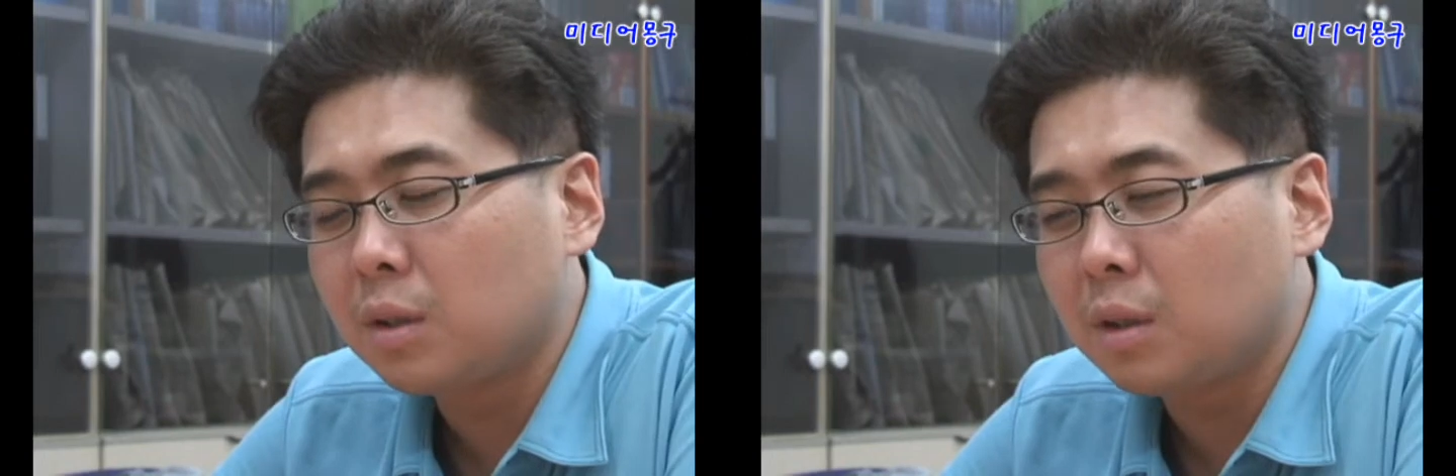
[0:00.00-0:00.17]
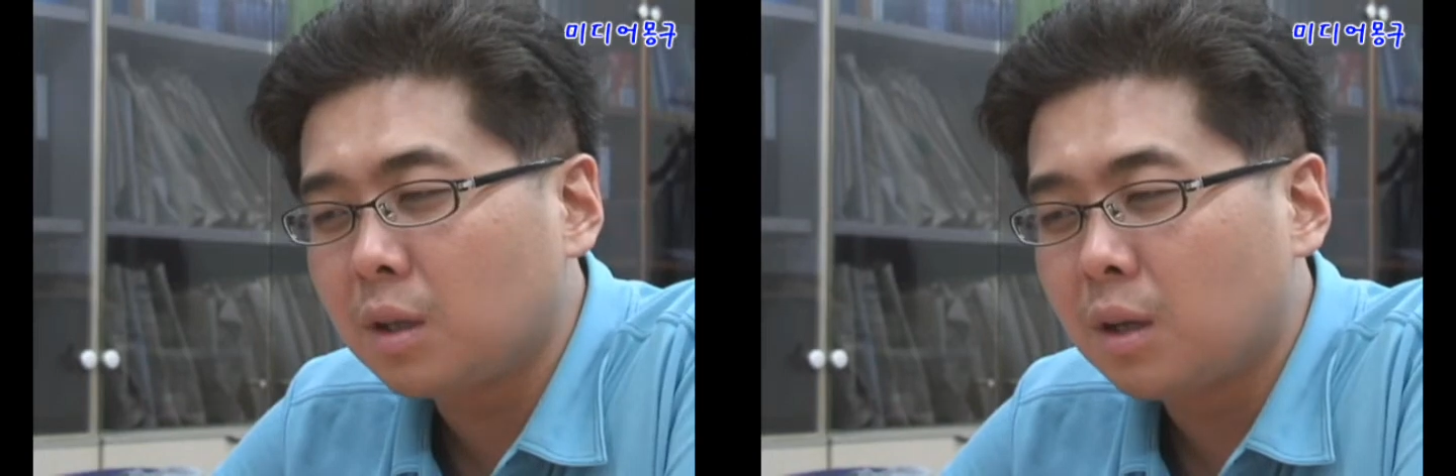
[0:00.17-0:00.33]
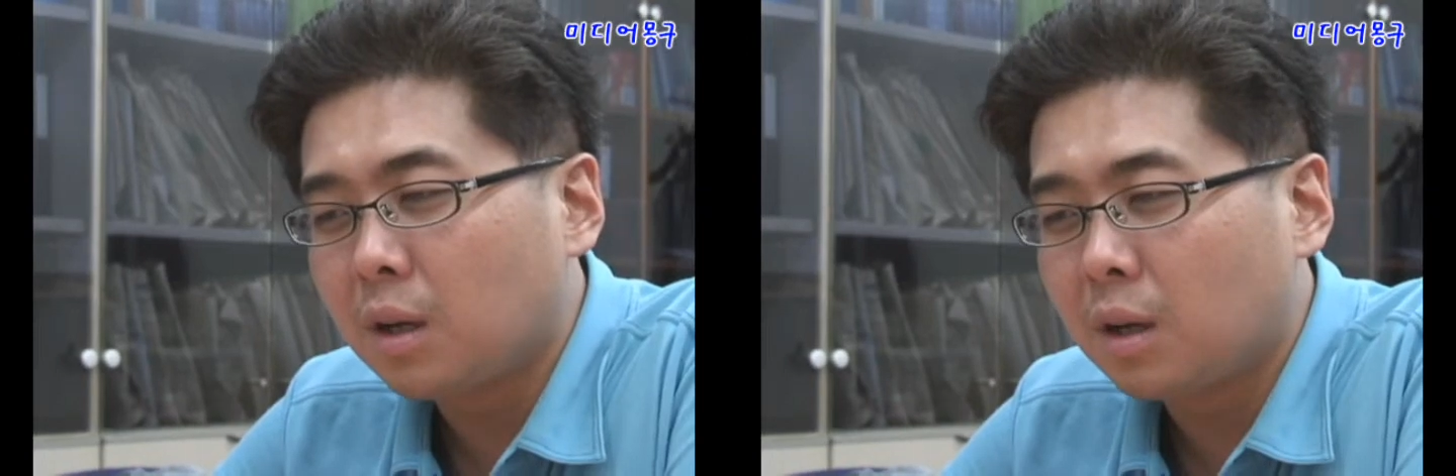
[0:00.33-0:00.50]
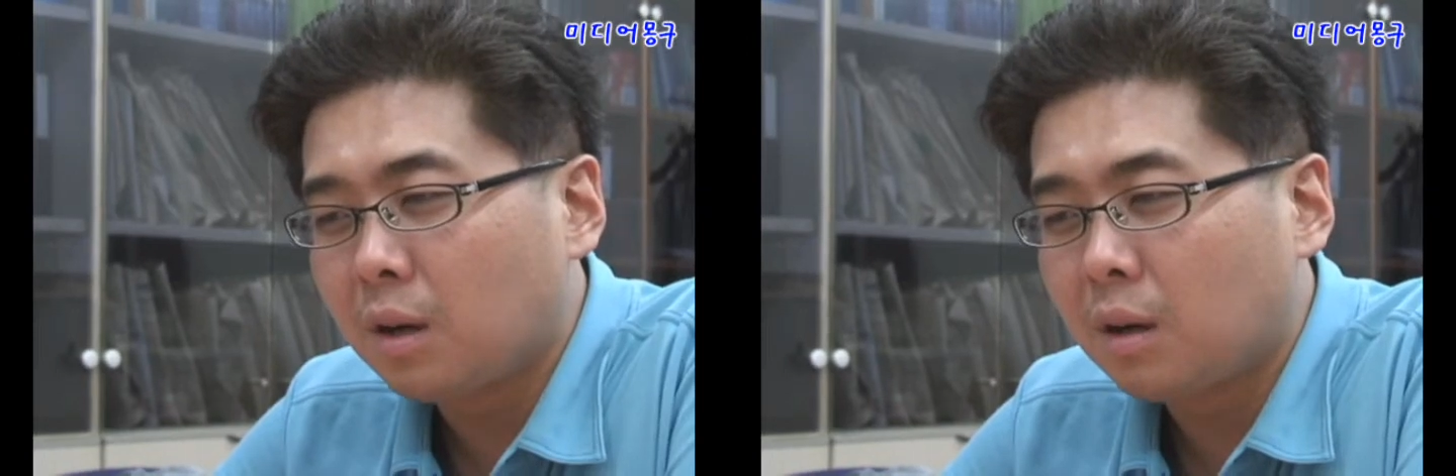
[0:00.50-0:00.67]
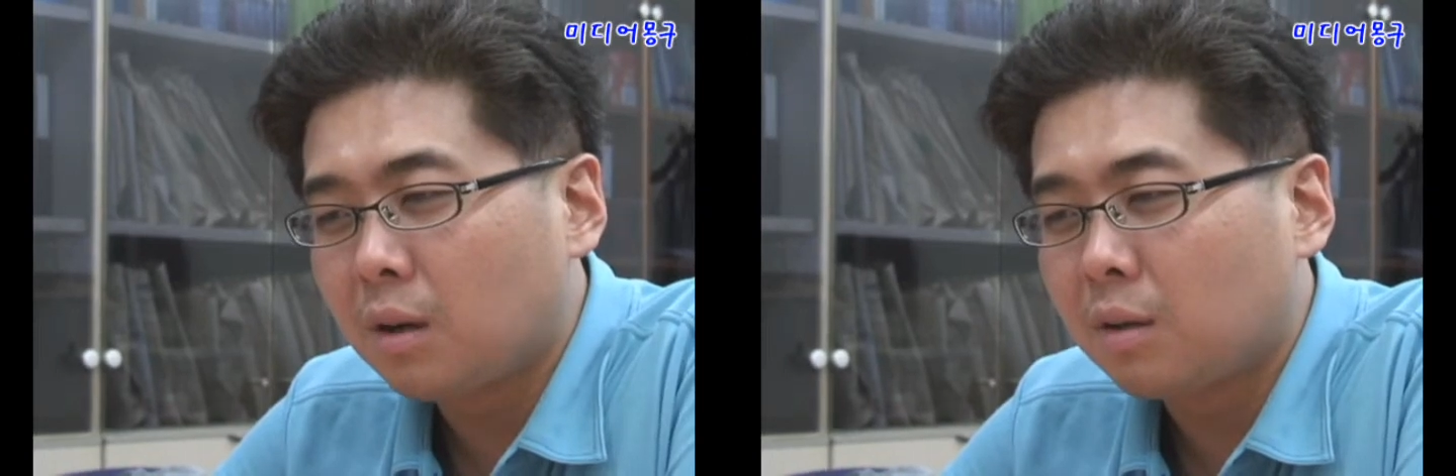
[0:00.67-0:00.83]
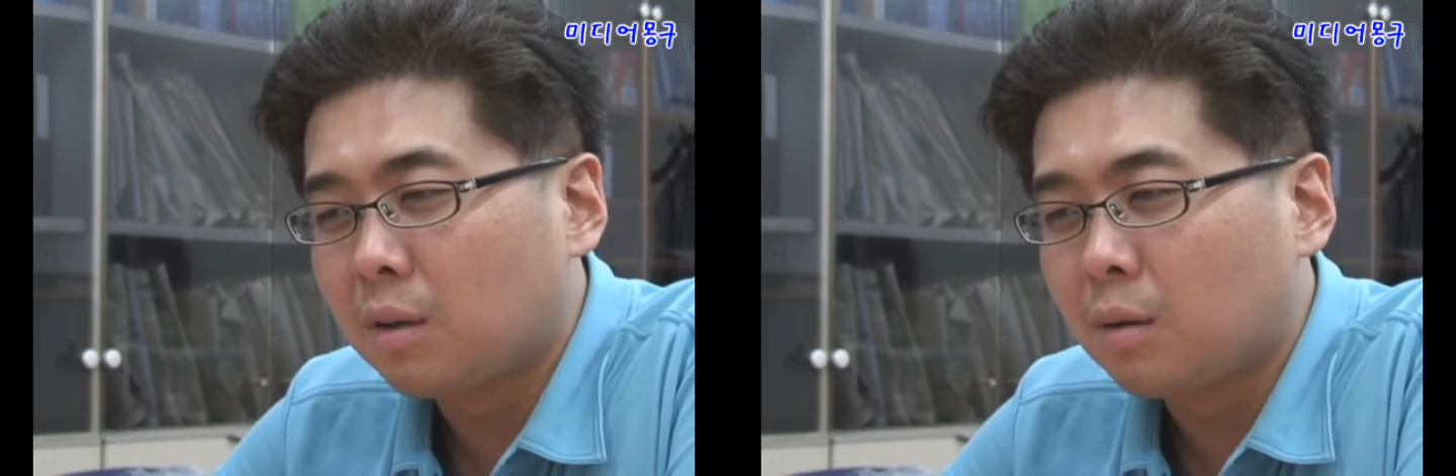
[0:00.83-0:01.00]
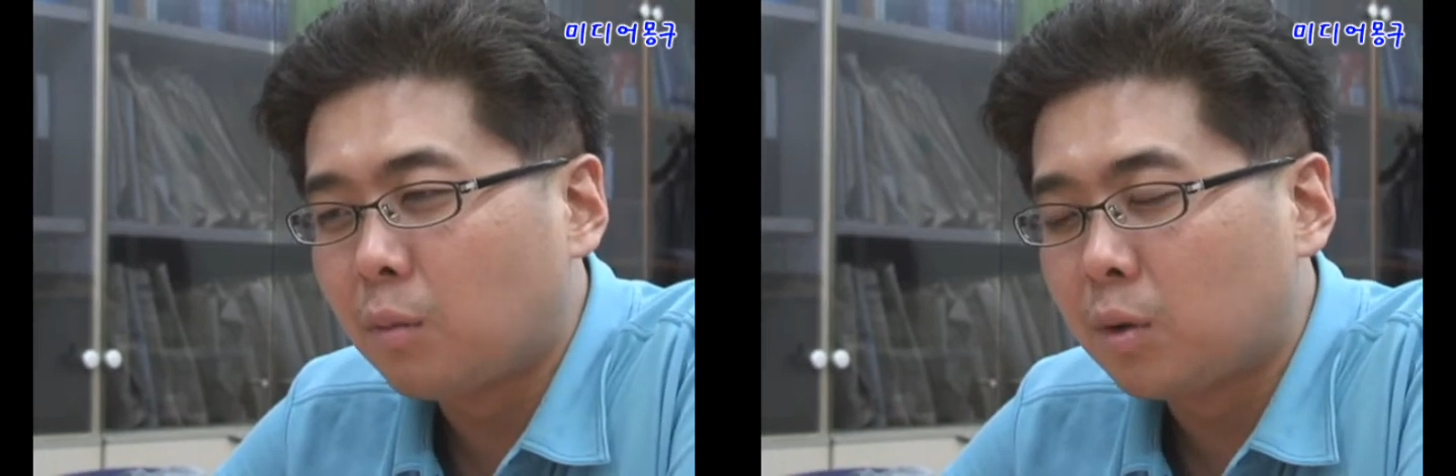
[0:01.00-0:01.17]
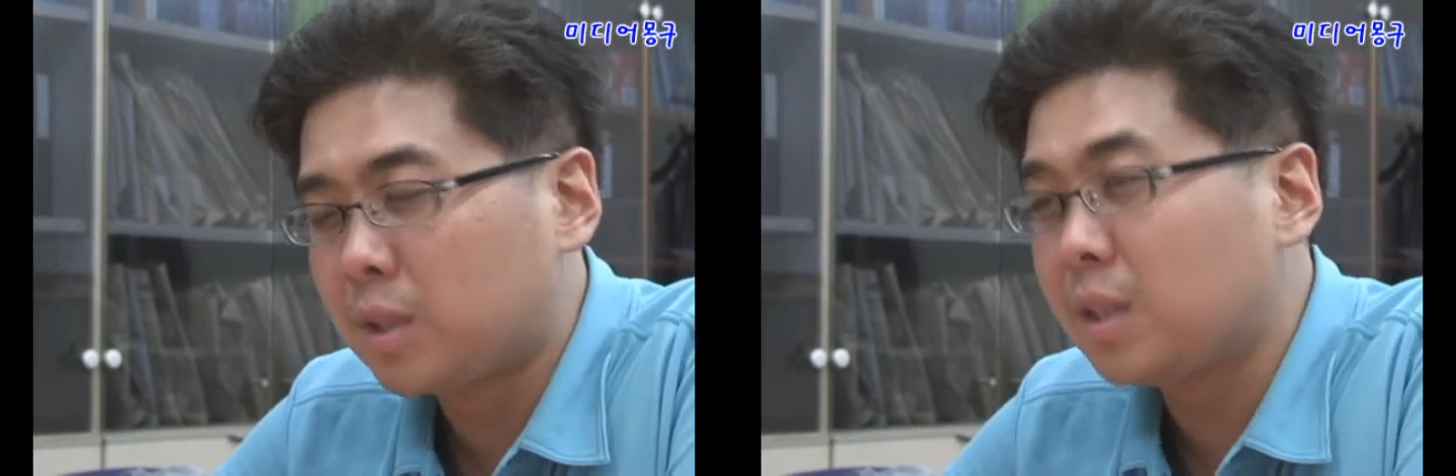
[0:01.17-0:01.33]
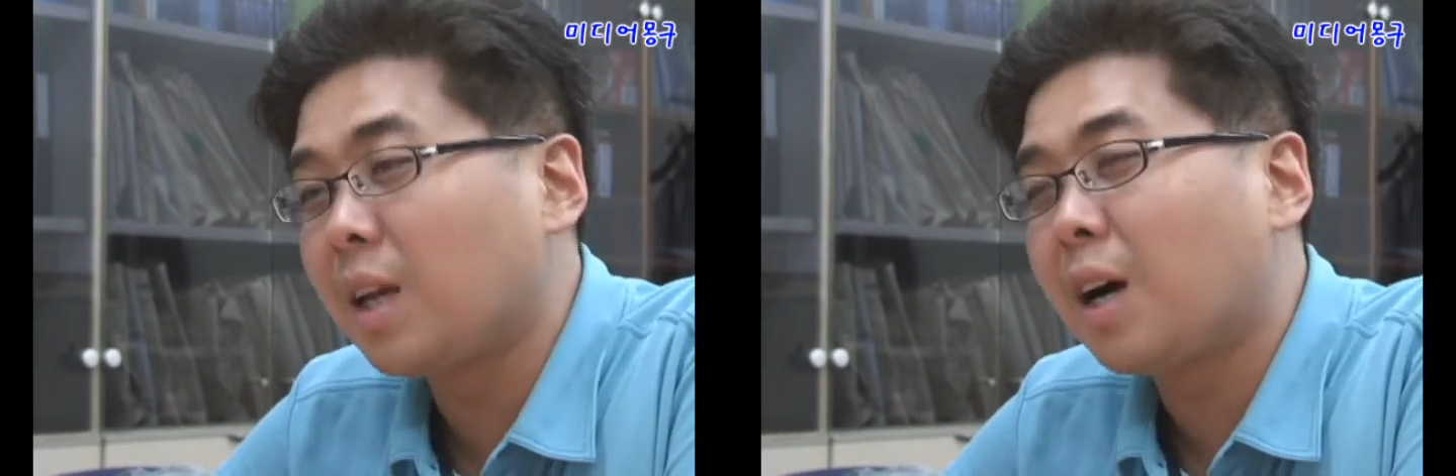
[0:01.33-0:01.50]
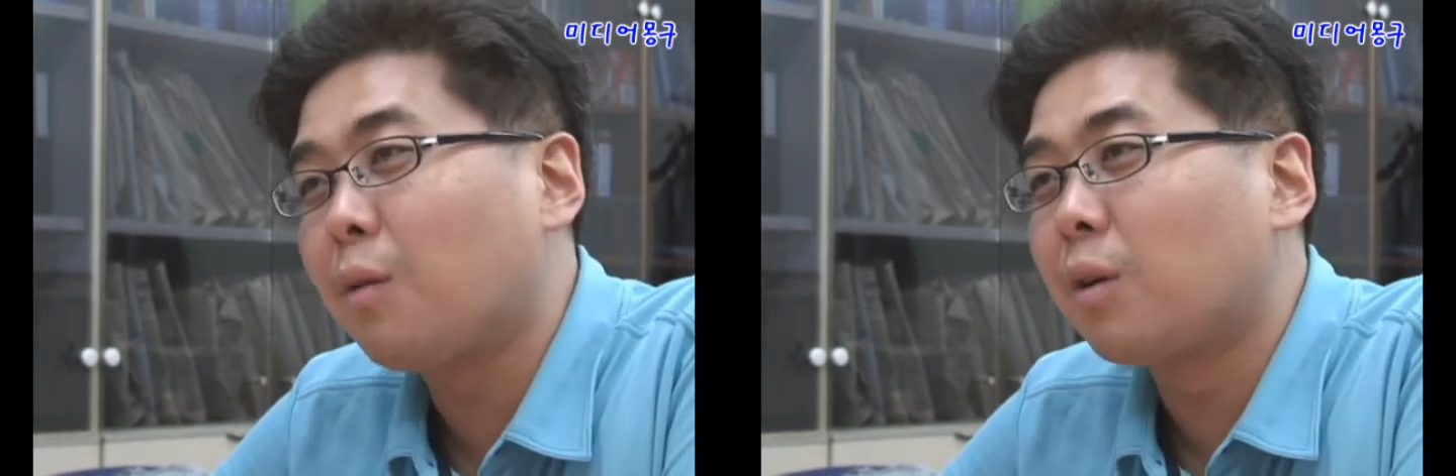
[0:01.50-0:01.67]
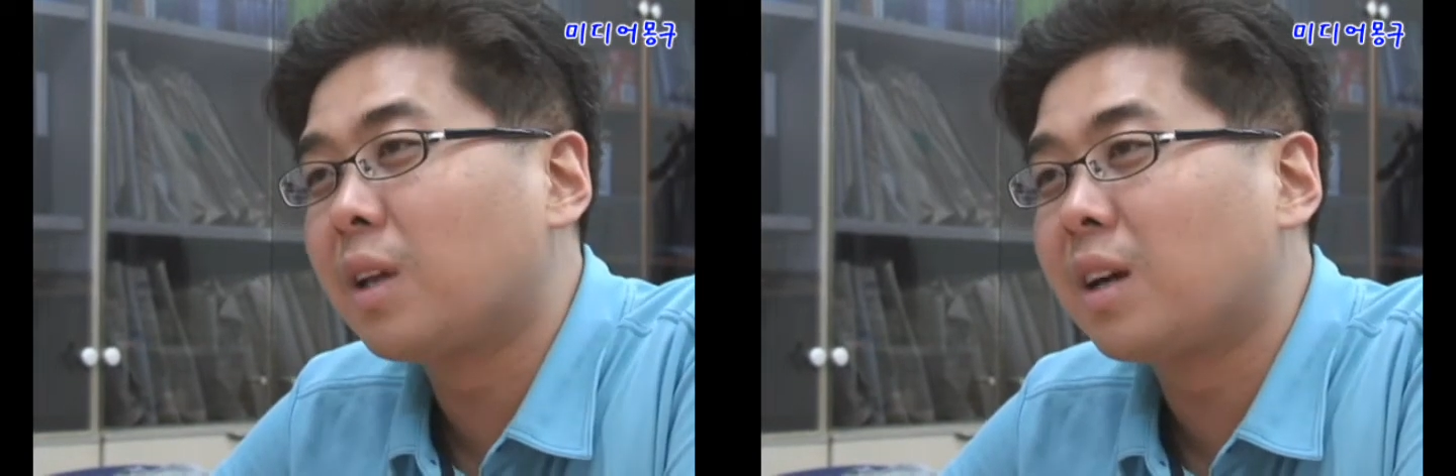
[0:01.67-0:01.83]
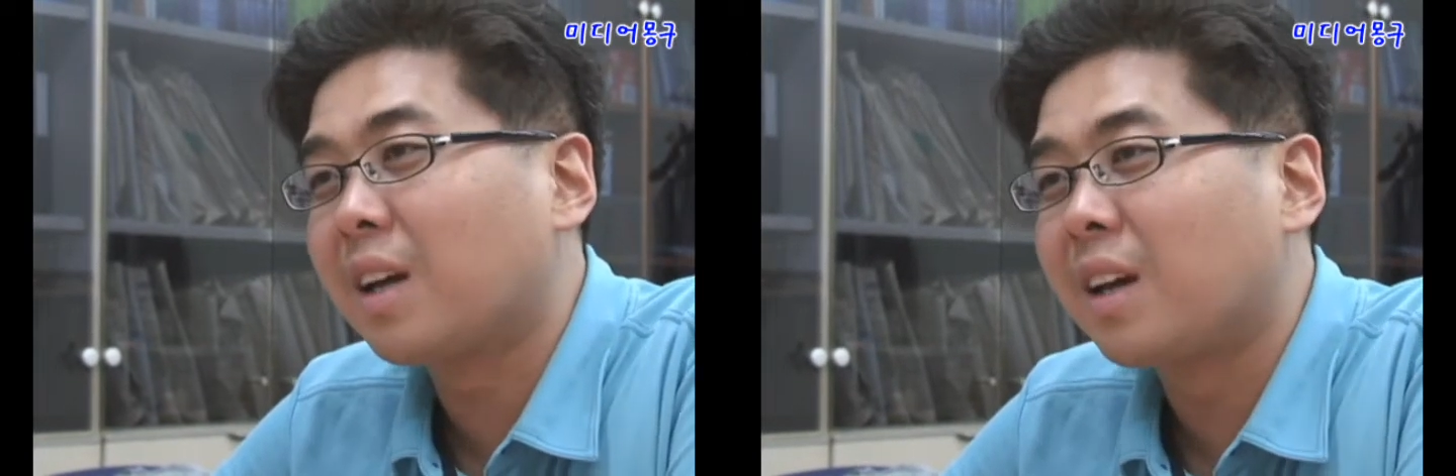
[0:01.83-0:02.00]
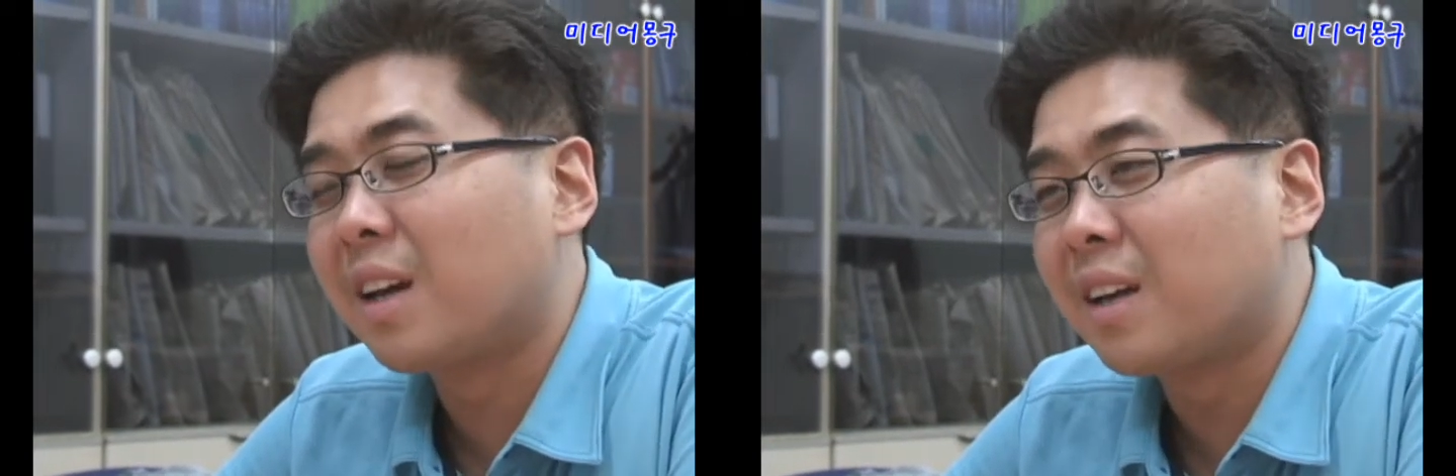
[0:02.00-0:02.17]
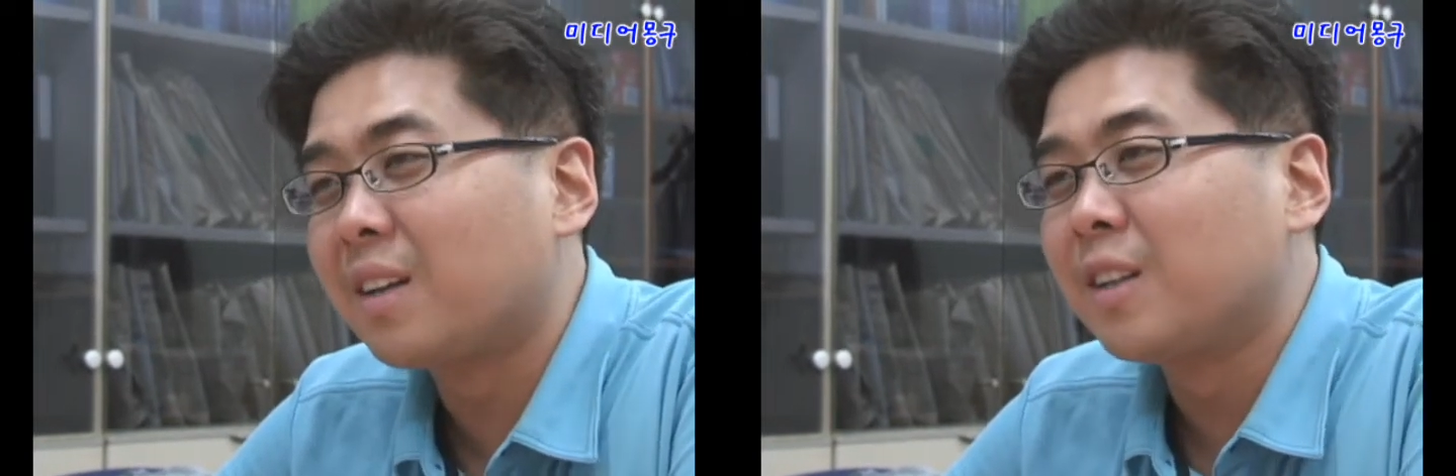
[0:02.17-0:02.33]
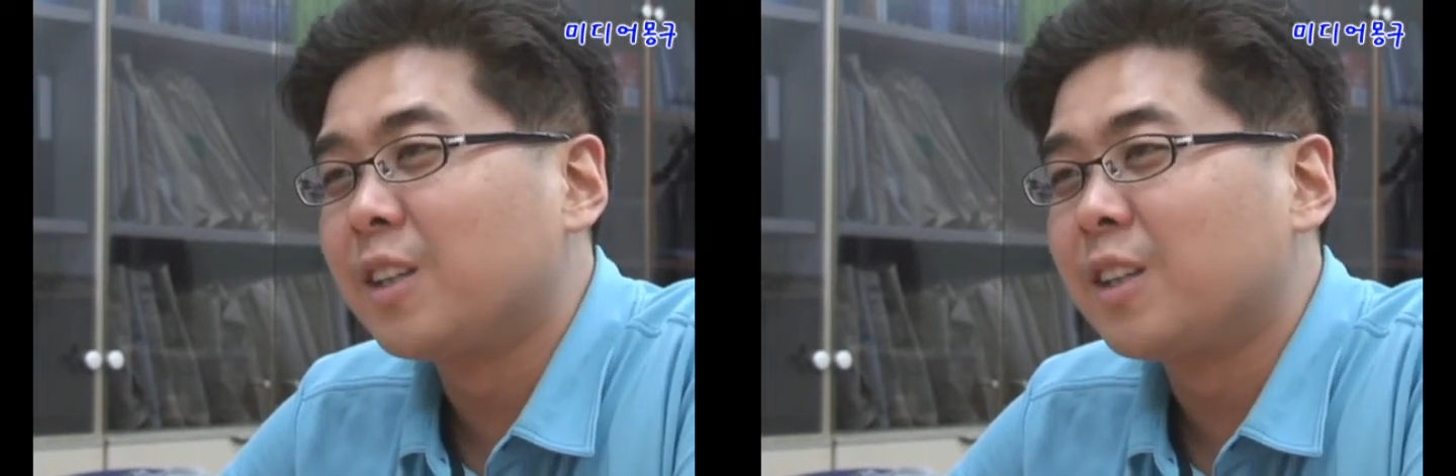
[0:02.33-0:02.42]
뭐 시대가 워낙에